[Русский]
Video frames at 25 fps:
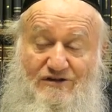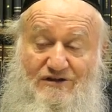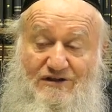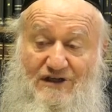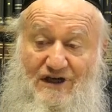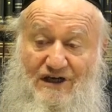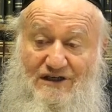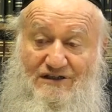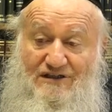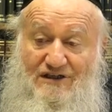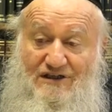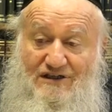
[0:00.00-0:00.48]
То
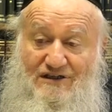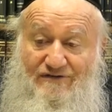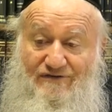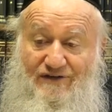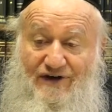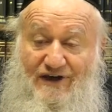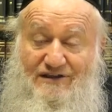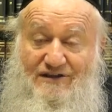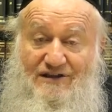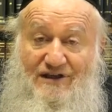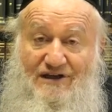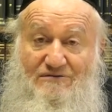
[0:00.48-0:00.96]
есть каждые
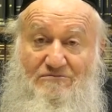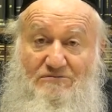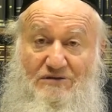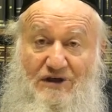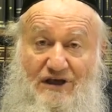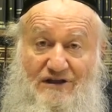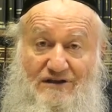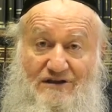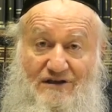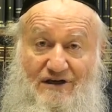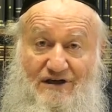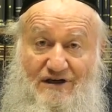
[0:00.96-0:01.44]
2-3
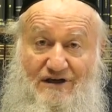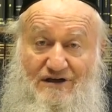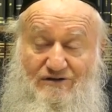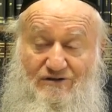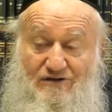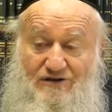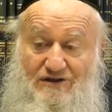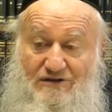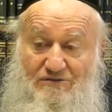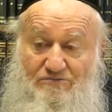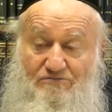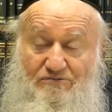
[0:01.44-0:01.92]
метра,
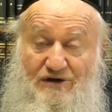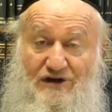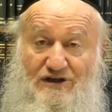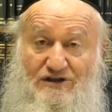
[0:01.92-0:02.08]
которые ты